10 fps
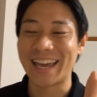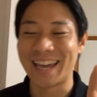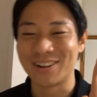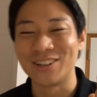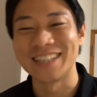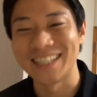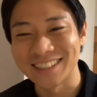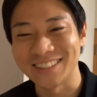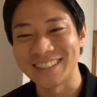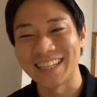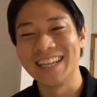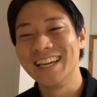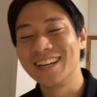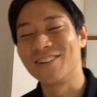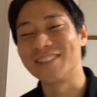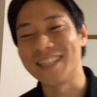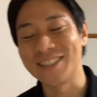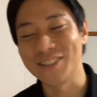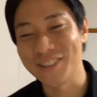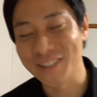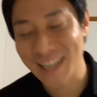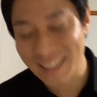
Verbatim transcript: え午前中に、午前中